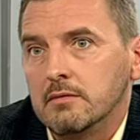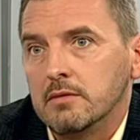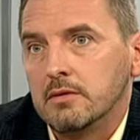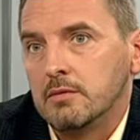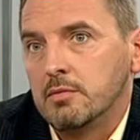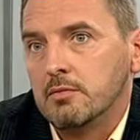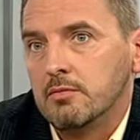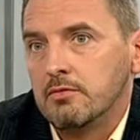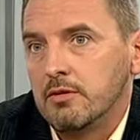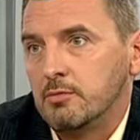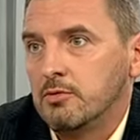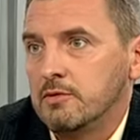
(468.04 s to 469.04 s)
no to bym
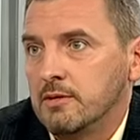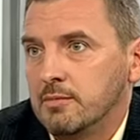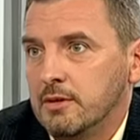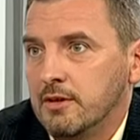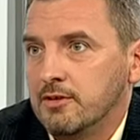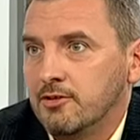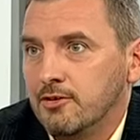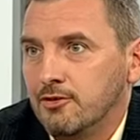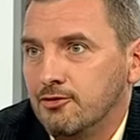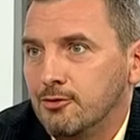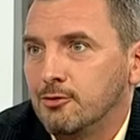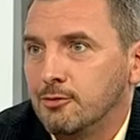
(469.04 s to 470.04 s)
trzeba było zapytać
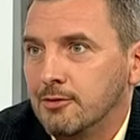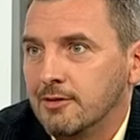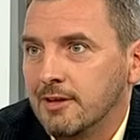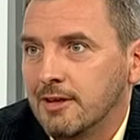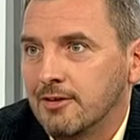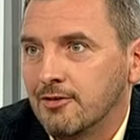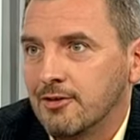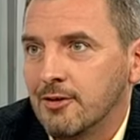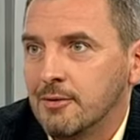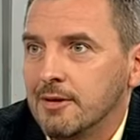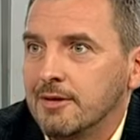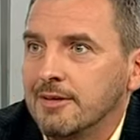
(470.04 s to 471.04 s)
szkół, tak? A ja, Szkoły,
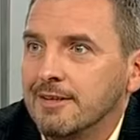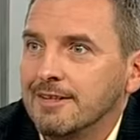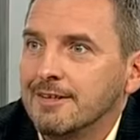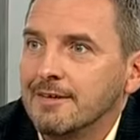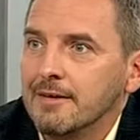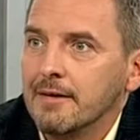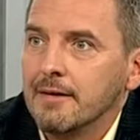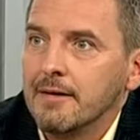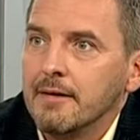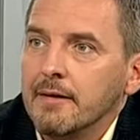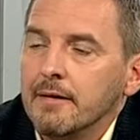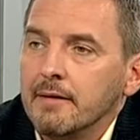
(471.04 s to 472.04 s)
ja pytam
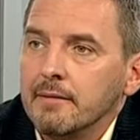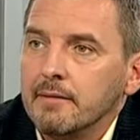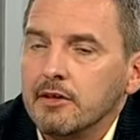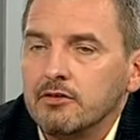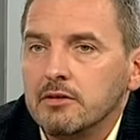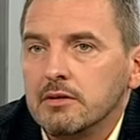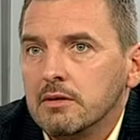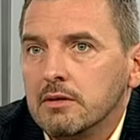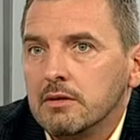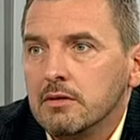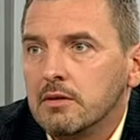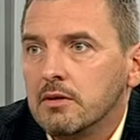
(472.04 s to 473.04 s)
specjalisty. Znaczy, to
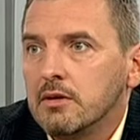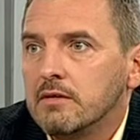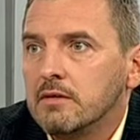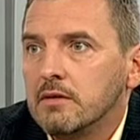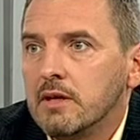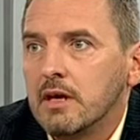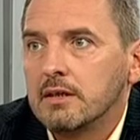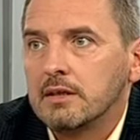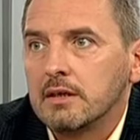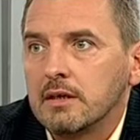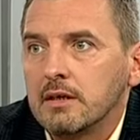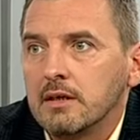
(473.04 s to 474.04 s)
jest, Pan na to jest dodatek.
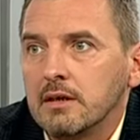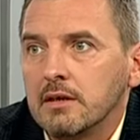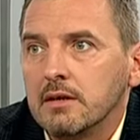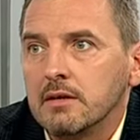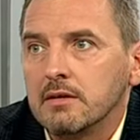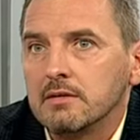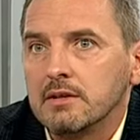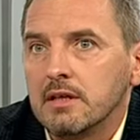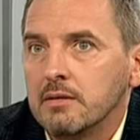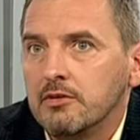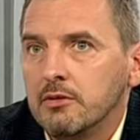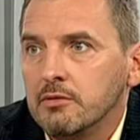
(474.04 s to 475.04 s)
spotkania? No
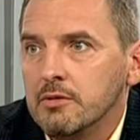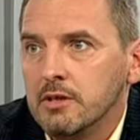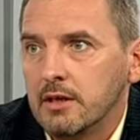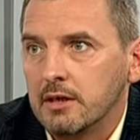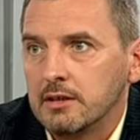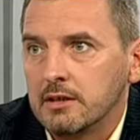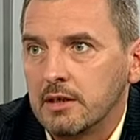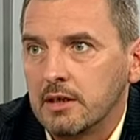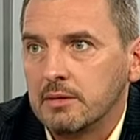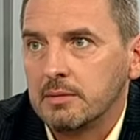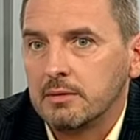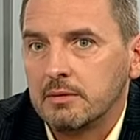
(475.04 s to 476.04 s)
staram się unikać,
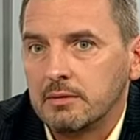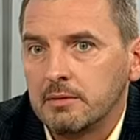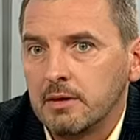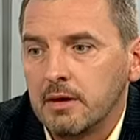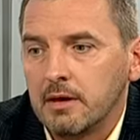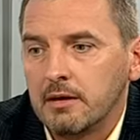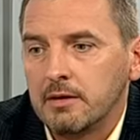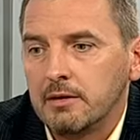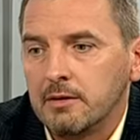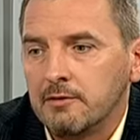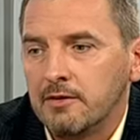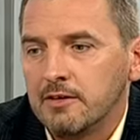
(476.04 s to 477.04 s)
tak? Bo ja
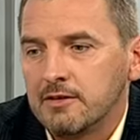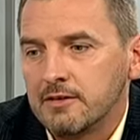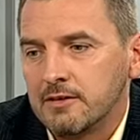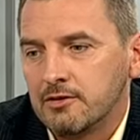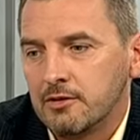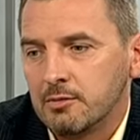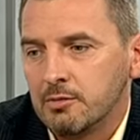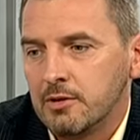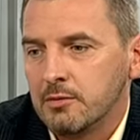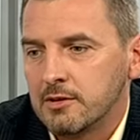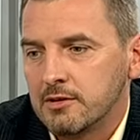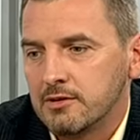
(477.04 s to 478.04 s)
e, wiedzę
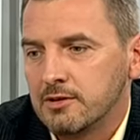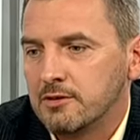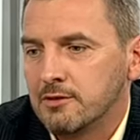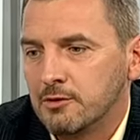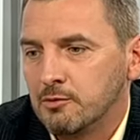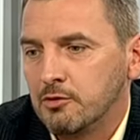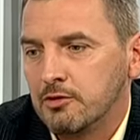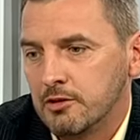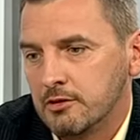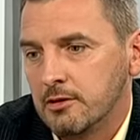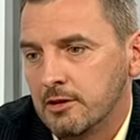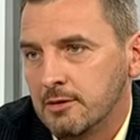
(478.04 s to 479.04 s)
zaczerpuję bardzo często od
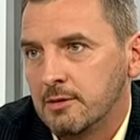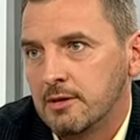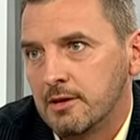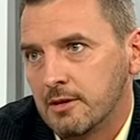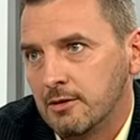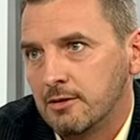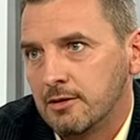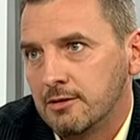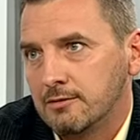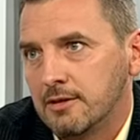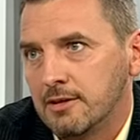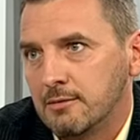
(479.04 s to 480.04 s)
młodzieży na temat
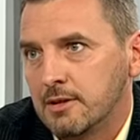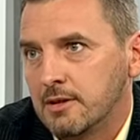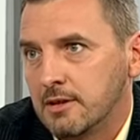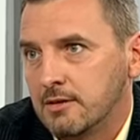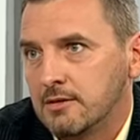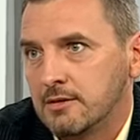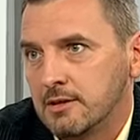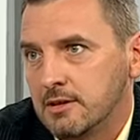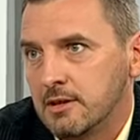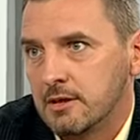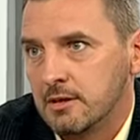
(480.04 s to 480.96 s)
narkotyków, na temat tego, co jest na